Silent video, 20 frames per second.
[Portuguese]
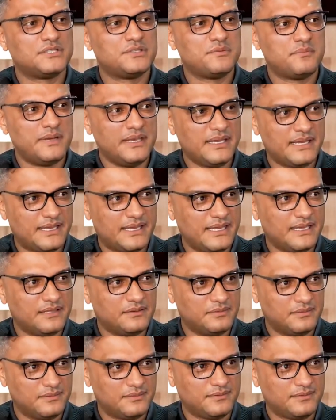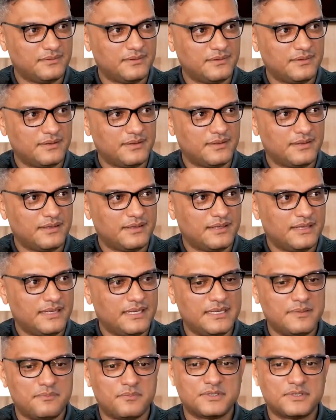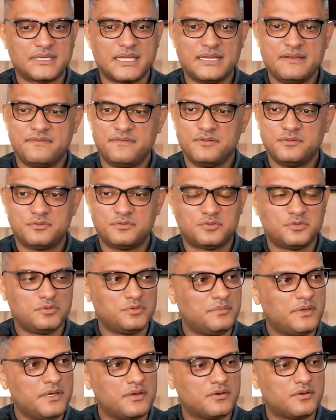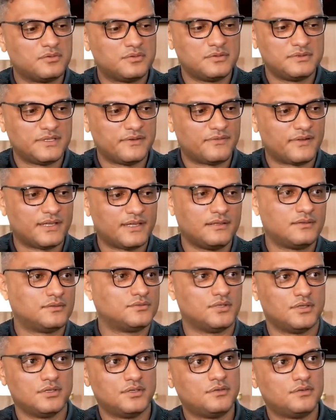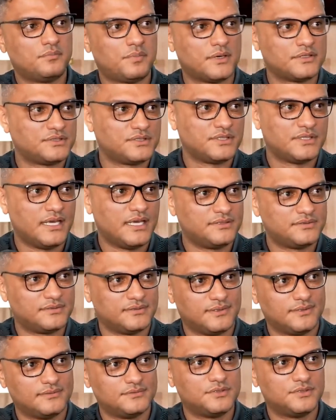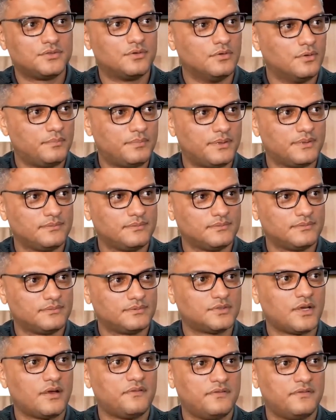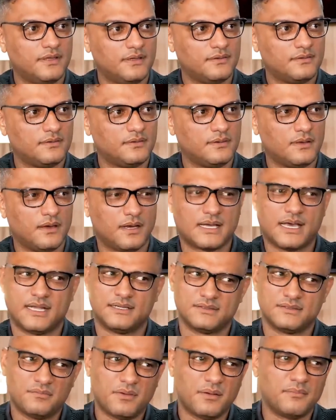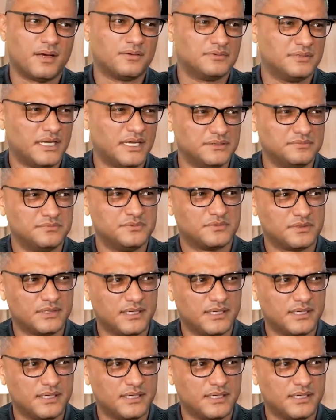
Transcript: de brinquedo, e depois que ele viu tudo, brincou tudo, você fala: Não, Johnny, eu não posso te dar isso, não, desculpa, só ver. Cara, isso é uma maldade muito